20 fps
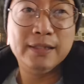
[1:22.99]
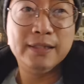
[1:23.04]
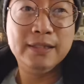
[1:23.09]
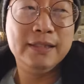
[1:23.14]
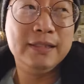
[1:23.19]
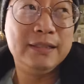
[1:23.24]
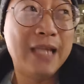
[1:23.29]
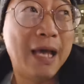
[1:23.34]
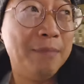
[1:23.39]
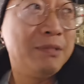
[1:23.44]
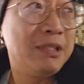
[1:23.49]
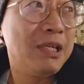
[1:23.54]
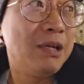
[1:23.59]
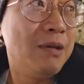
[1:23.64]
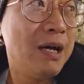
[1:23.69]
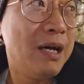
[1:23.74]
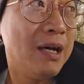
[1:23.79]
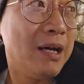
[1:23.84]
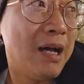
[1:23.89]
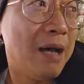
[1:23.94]
그
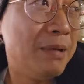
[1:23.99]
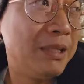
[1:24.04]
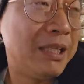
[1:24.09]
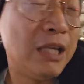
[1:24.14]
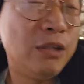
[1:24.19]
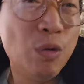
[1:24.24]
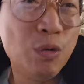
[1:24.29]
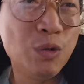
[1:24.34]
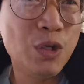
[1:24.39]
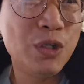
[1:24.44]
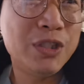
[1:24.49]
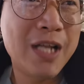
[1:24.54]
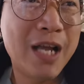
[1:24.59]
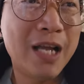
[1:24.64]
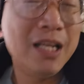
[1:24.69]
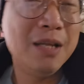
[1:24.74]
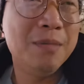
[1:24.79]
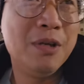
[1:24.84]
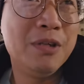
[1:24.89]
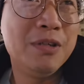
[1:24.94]
남자와 아마 대통령실
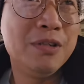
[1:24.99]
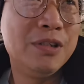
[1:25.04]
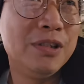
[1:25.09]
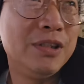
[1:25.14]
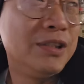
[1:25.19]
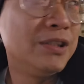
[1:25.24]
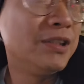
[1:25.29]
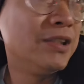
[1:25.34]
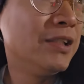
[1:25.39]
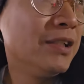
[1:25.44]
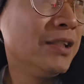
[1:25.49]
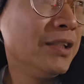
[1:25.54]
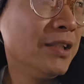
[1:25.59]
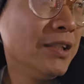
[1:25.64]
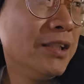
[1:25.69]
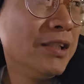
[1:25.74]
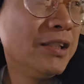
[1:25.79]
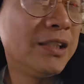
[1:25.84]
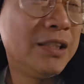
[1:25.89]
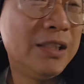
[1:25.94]
아니면은
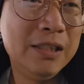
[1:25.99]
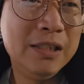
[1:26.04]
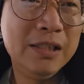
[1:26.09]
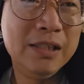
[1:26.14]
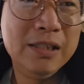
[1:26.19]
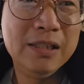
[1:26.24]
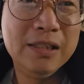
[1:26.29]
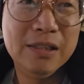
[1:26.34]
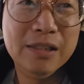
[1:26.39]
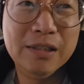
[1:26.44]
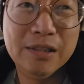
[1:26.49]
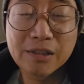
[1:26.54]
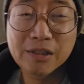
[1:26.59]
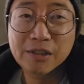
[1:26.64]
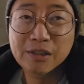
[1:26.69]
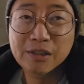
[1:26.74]
그